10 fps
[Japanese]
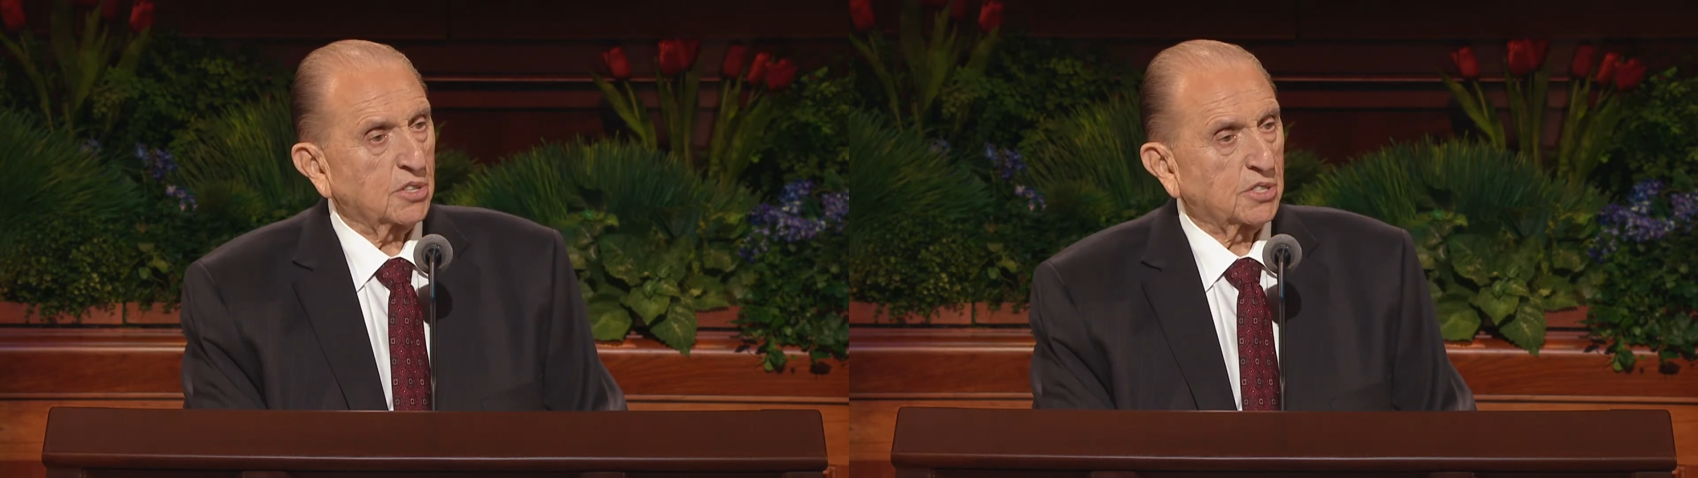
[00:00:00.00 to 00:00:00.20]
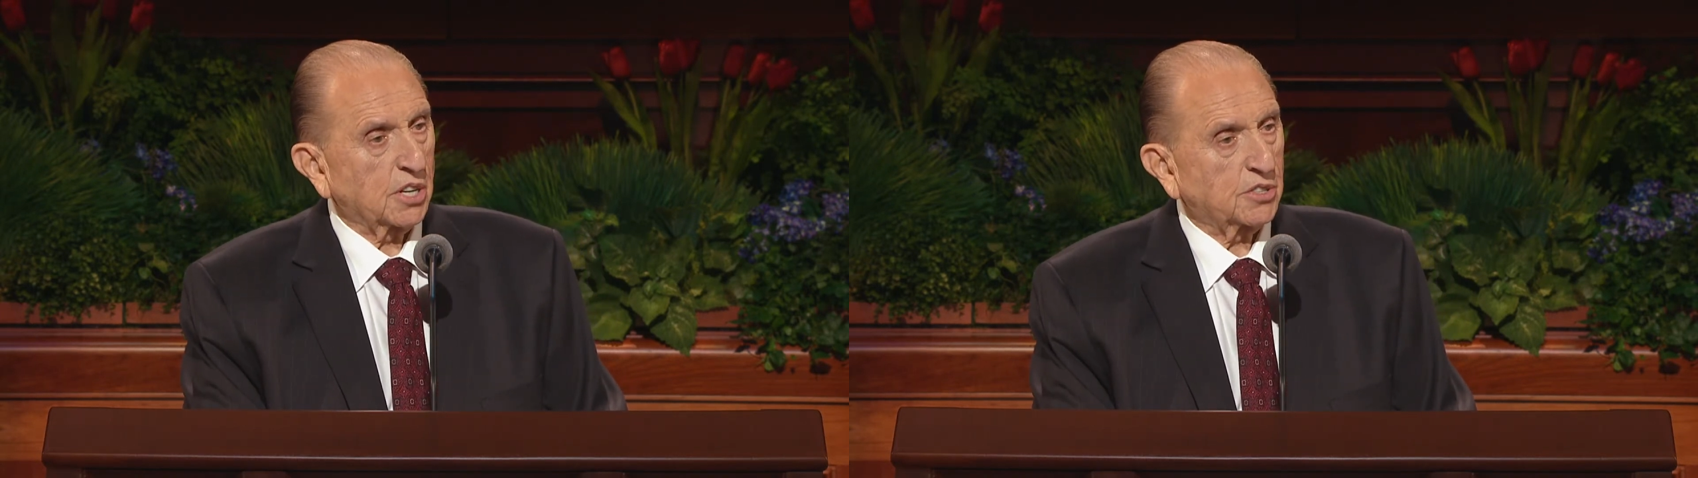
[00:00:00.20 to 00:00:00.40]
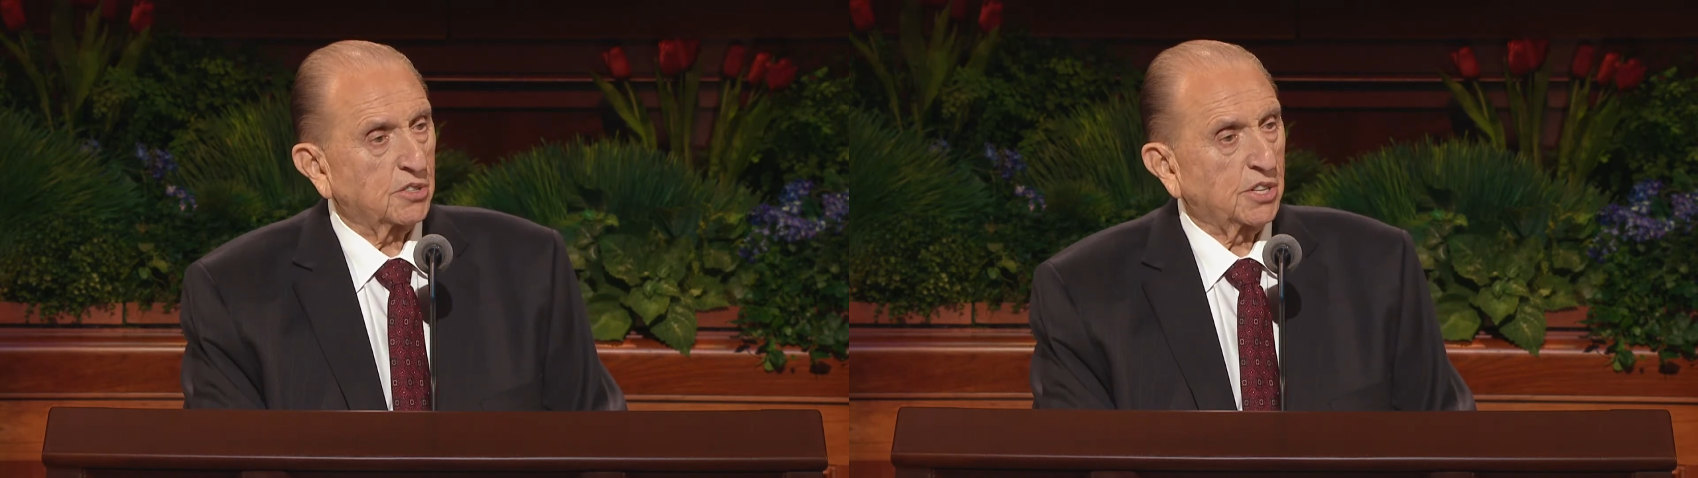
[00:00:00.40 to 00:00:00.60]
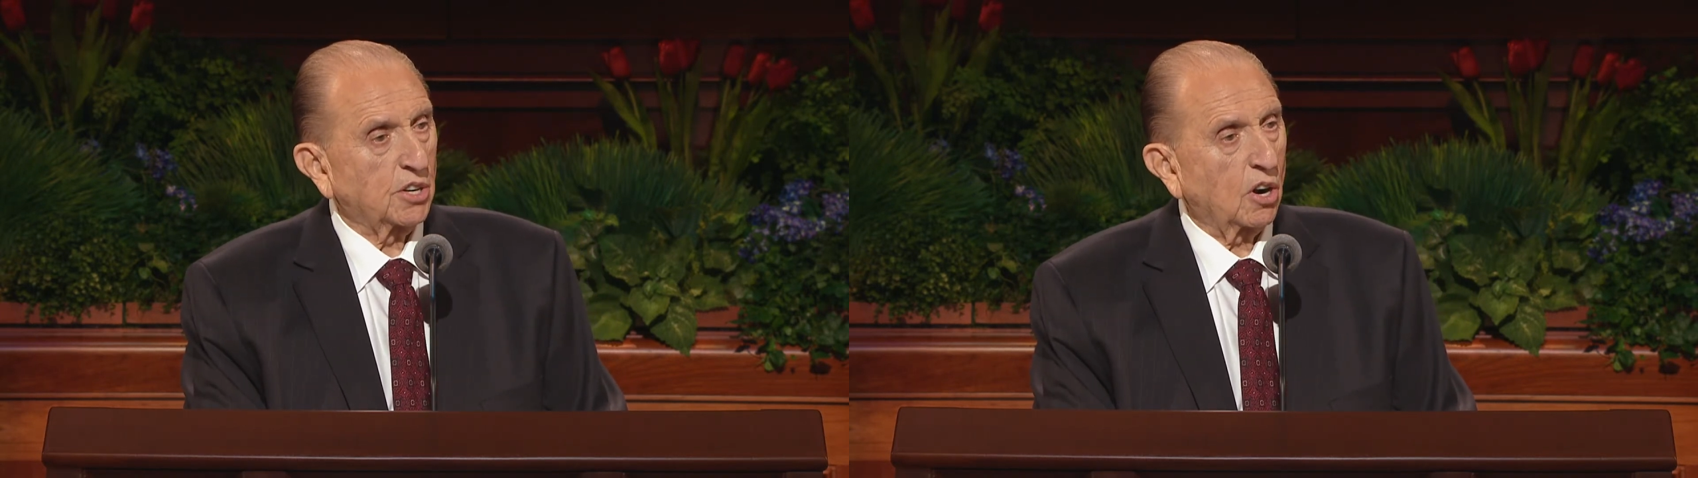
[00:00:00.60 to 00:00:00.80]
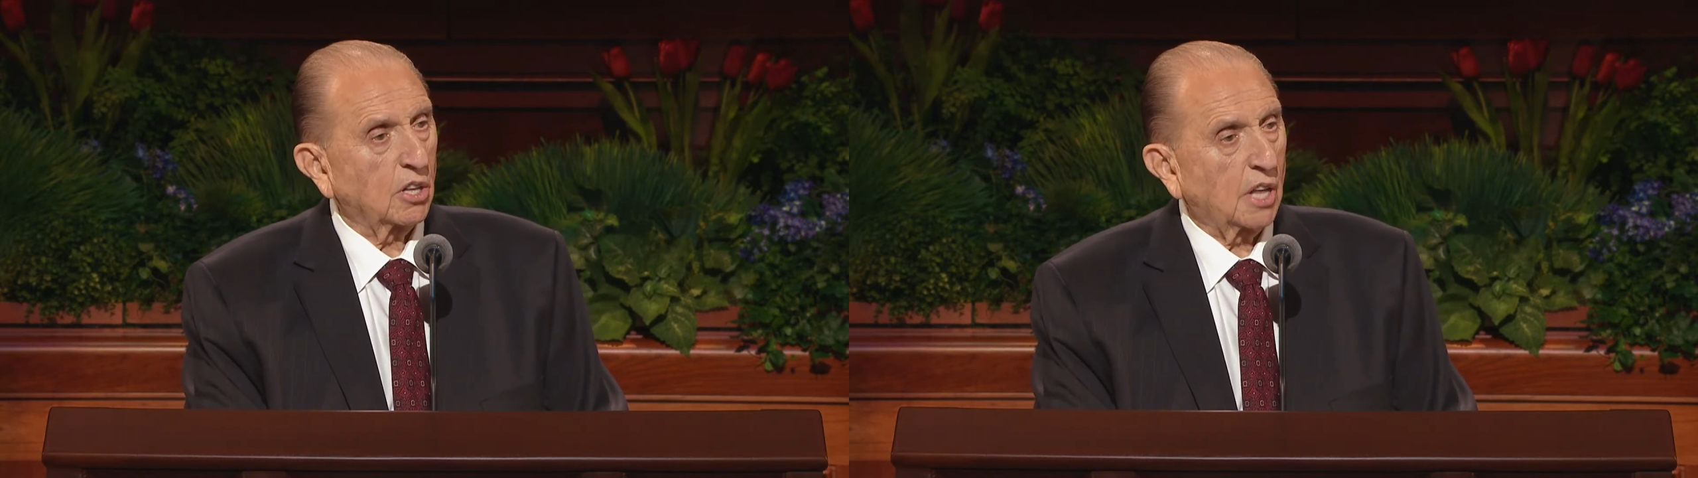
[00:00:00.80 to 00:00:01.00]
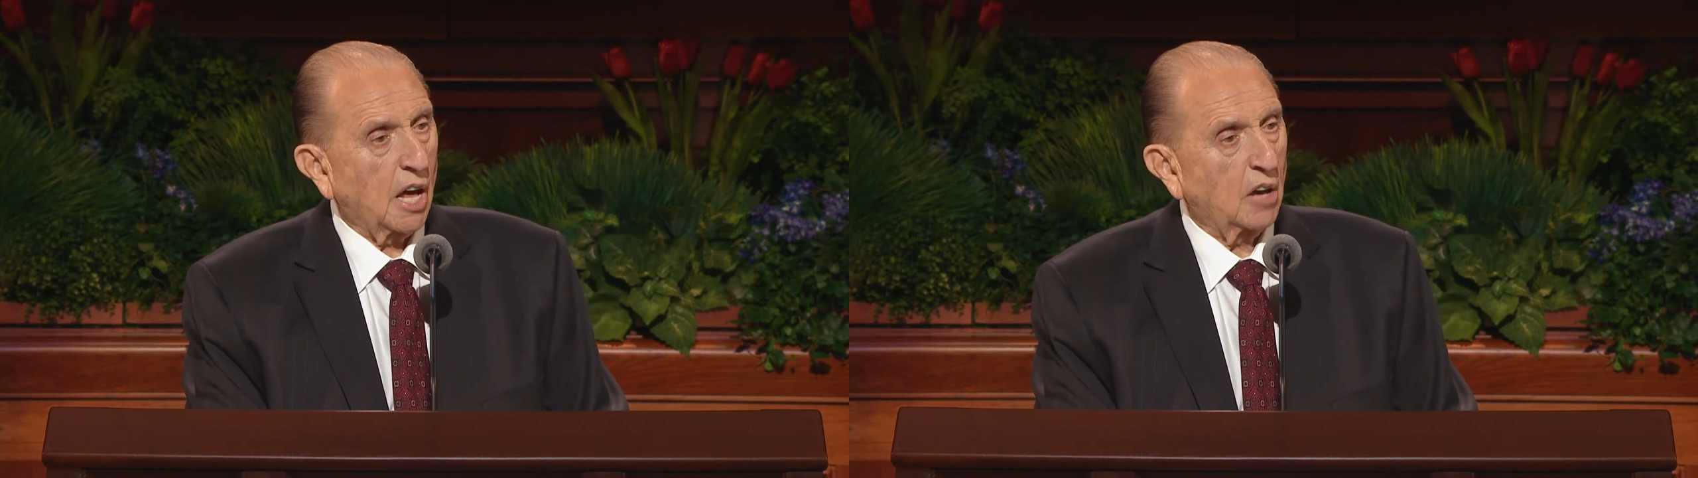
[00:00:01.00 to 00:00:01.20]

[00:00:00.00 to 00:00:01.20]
謙遜な祈りを